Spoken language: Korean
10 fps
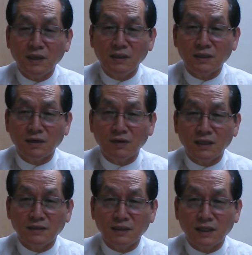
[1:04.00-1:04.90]
팔렸다고
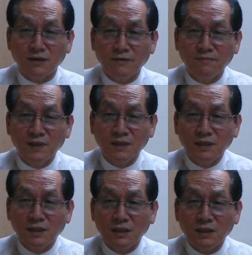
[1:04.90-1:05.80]
하는데요.
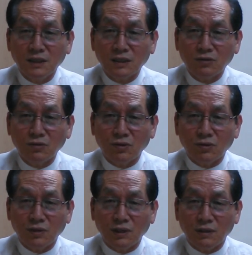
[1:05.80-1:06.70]
이
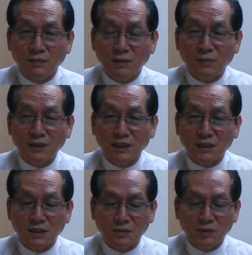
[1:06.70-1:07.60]
책도 예, 만만치
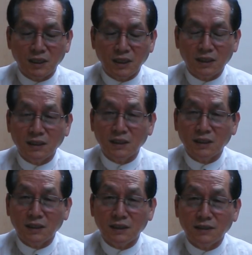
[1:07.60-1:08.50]
않습니다.
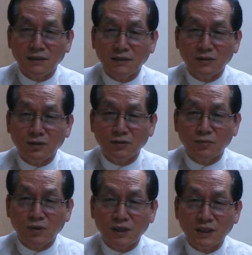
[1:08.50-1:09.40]
예,
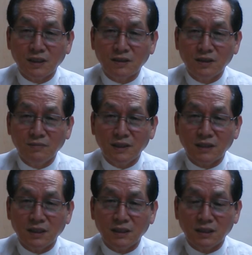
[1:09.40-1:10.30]
저도 목회 사역 처음
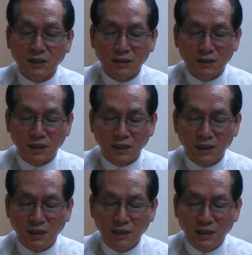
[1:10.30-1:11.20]
할 때 이 책을
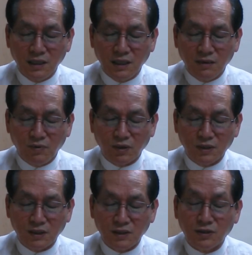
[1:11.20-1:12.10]
이렇게 예,
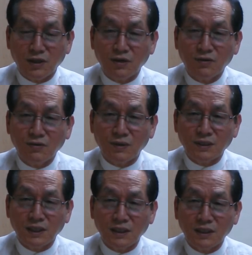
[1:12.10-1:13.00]
보게 됐는데요.
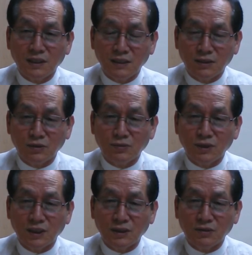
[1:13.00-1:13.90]
굉장히
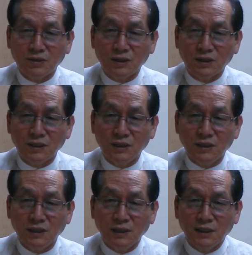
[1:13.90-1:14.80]
좋은 책이죠. 그래서
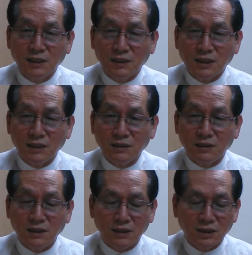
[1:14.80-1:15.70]
이
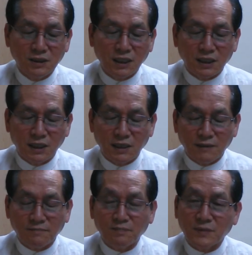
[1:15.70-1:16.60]
책은 이
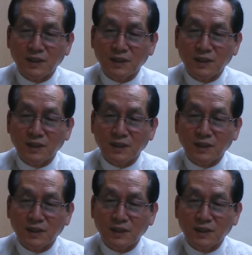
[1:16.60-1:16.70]
저자가